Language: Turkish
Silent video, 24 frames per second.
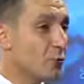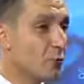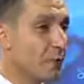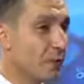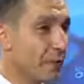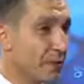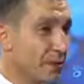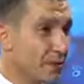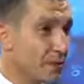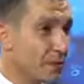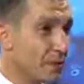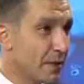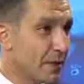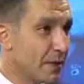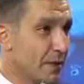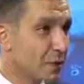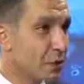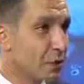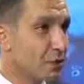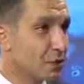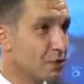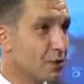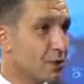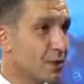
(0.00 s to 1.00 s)
büyük bir pişmanlık
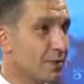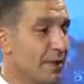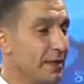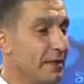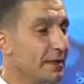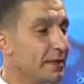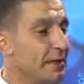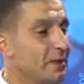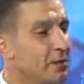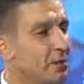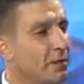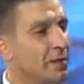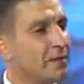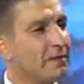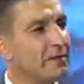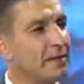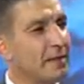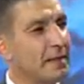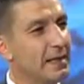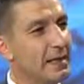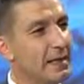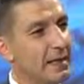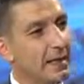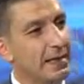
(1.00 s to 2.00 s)
oluşabilirdi.
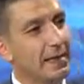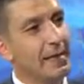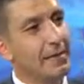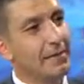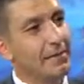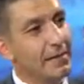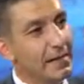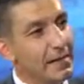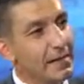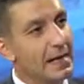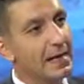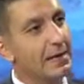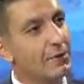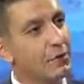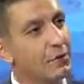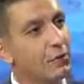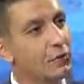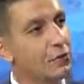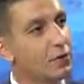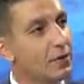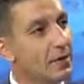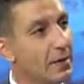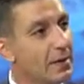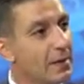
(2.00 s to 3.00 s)
Dolayısıyla Feder
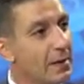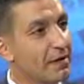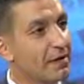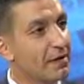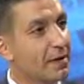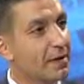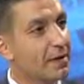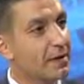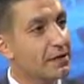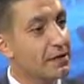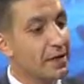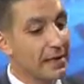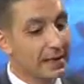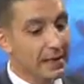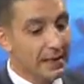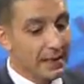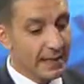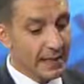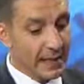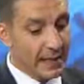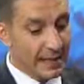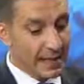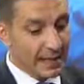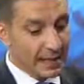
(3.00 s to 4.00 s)
koşulda pas geçecekti.
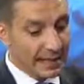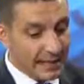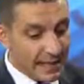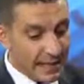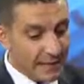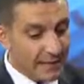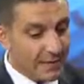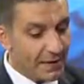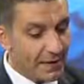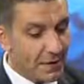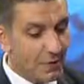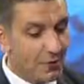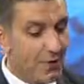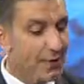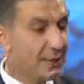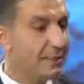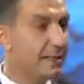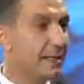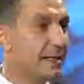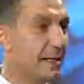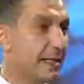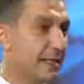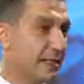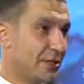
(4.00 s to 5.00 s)
Ne var
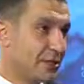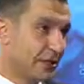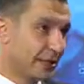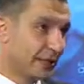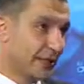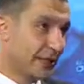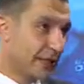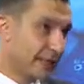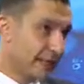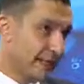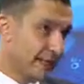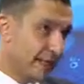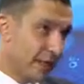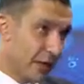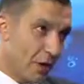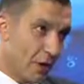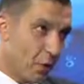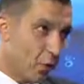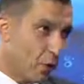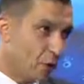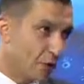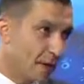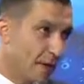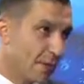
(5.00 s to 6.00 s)
önemli değişiklik? Hani
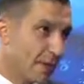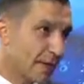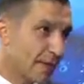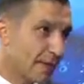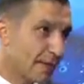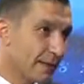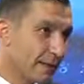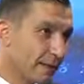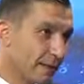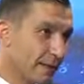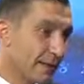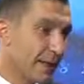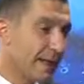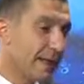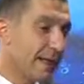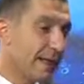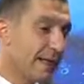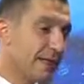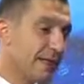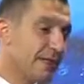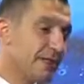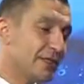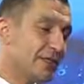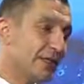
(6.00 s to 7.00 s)
ona bakalım.
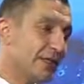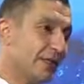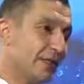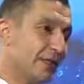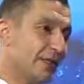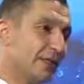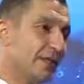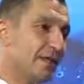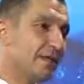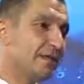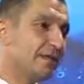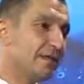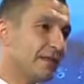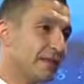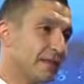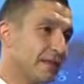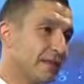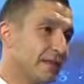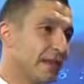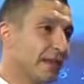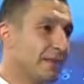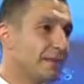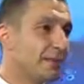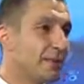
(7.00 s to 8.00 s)
İşte
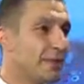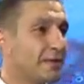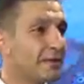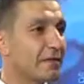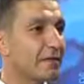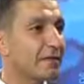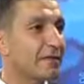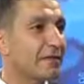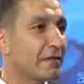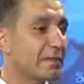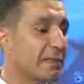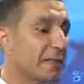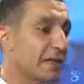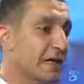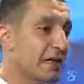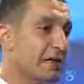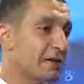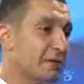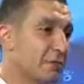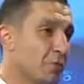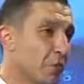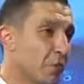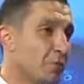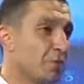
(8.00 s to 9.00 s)
istihdam piyasası
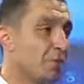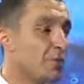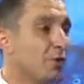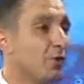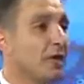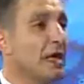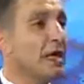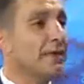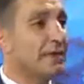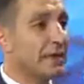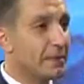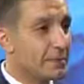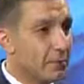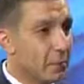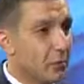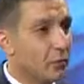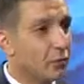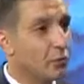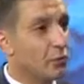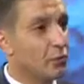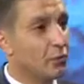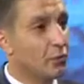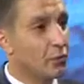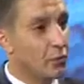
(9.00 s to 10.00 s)
biraz bozuldu. Evet
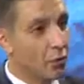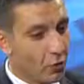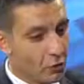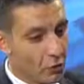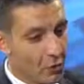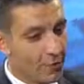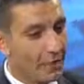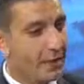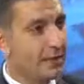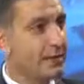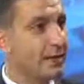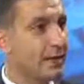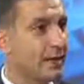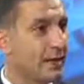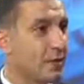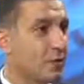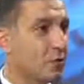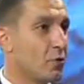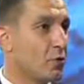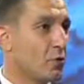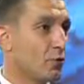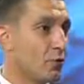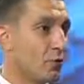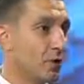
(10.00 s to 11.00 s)
bozuldu. Onu bildiriye
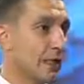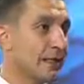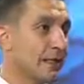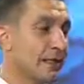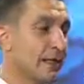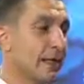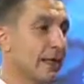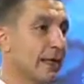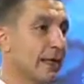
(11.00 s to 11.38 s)
koydular.